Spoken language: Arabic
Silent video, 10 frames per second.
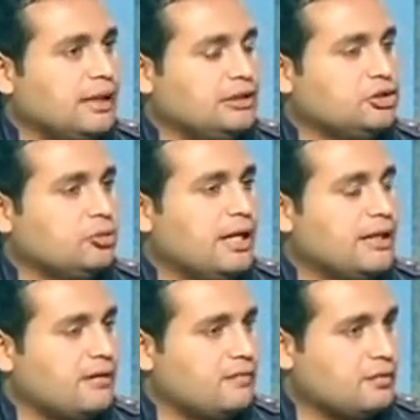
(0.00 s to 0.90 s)
تحت
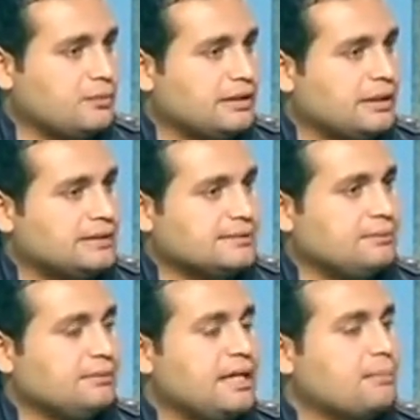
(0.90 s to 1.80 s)
لوائها الكثير من
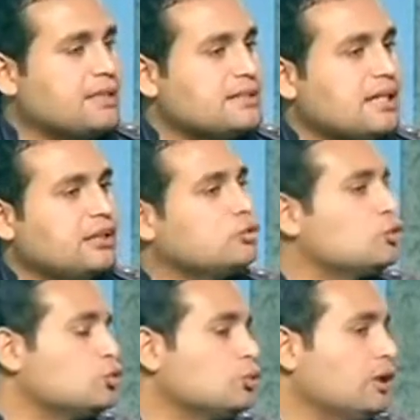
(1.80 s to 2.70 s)
الأحزاب اللي هي بتسعى
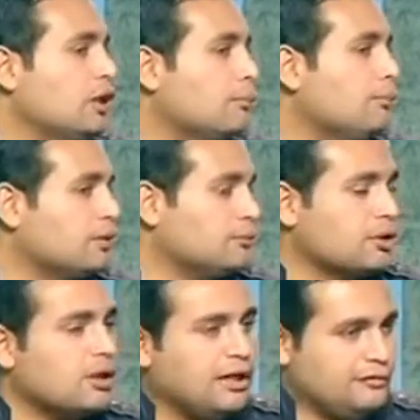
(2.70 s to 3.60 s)
للوصول لأكبر
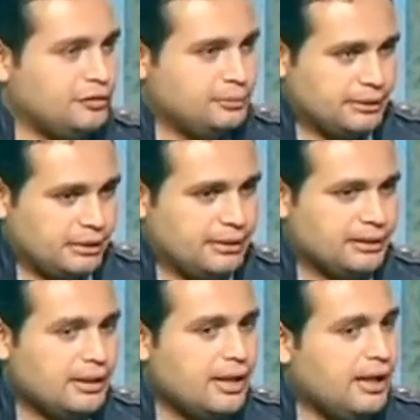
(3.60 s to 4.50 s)
مقاعد في البرلمان